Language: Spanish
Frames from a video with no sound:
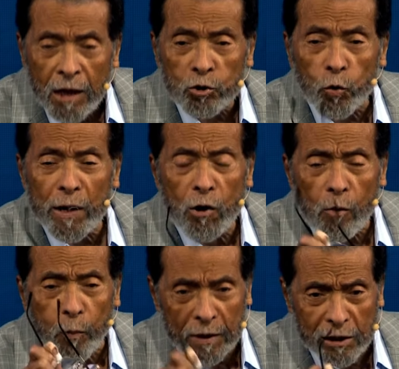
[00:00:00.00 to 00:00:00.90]
Tu hijo
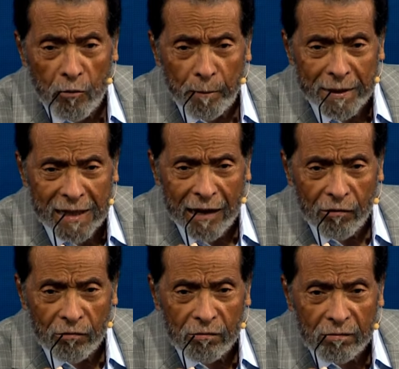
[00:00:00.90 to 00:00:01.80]
puede ser un
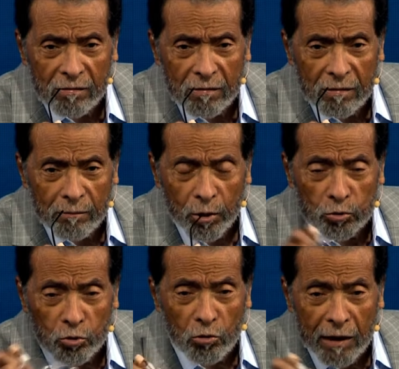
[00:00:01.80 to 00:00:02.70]
pesado, pero
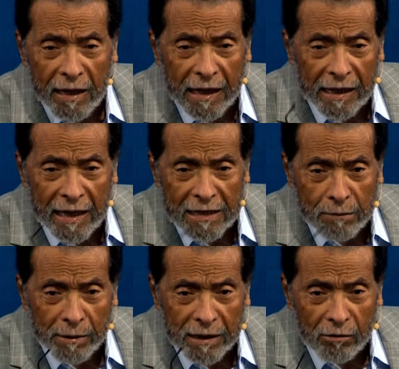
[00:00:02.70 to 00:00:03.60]
tú no quieres que nadie se
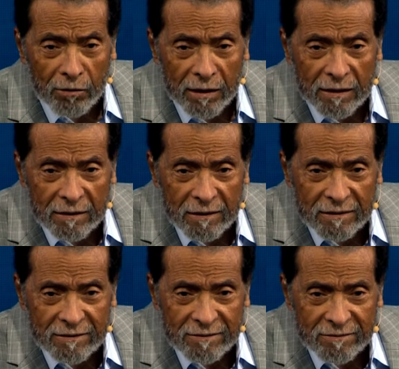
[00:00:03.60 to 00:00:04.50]
meta con él,
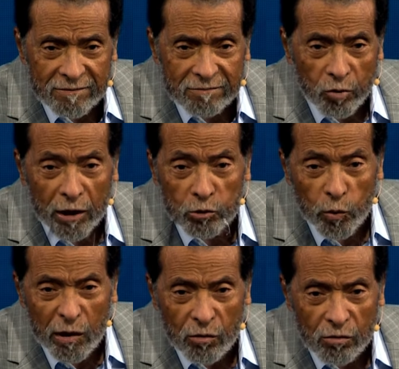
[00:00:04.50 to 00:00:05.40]
porque es tu
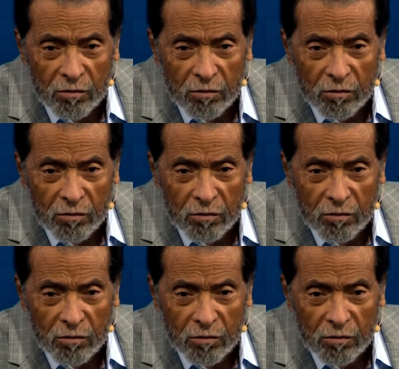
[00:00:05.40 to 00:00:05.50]
hijo.